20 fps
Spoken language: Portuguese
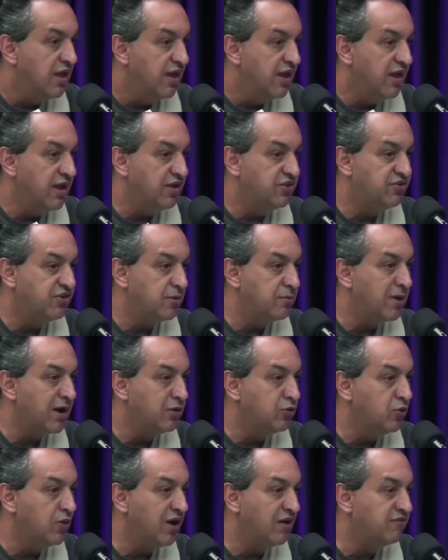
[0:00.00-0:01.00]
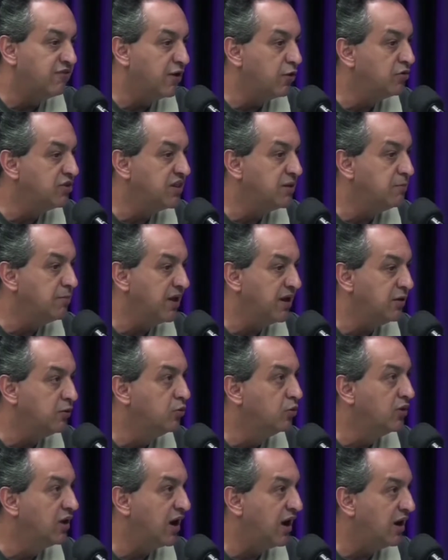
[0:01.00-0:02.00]
é, chamado Rafael Semperi
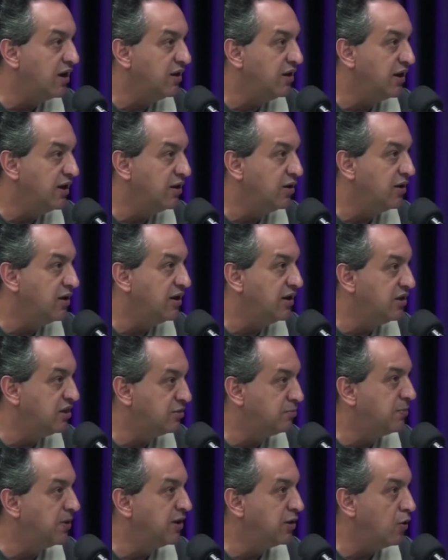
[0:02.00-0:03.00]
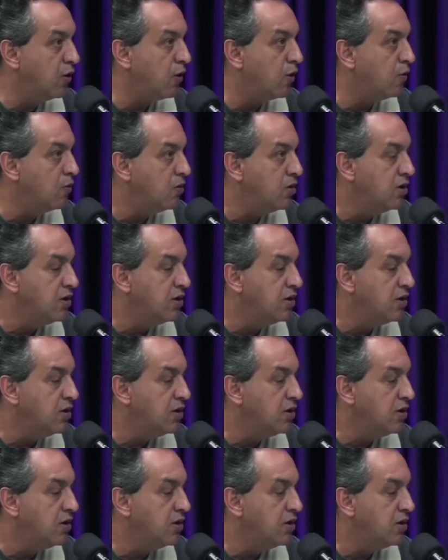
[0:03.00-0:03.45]
Durá, ele é espanhol,